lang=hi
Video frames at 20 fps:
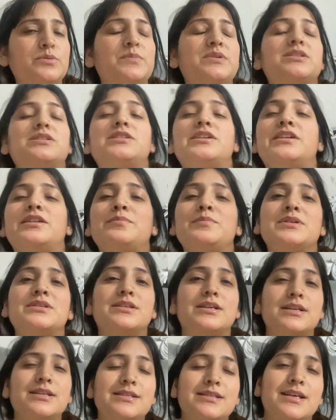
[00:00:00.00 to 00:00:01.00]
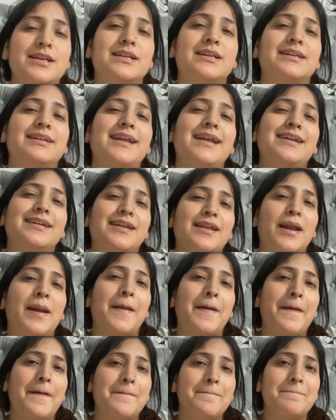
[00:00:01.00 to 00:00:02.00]
मिस्टर एंड मिसेस
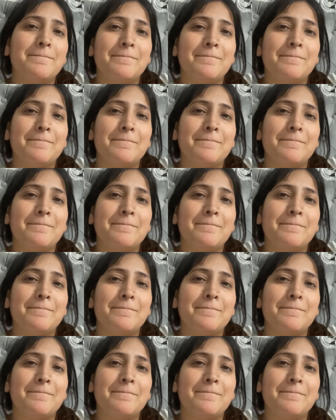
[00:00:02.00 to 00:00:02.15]
टेंडन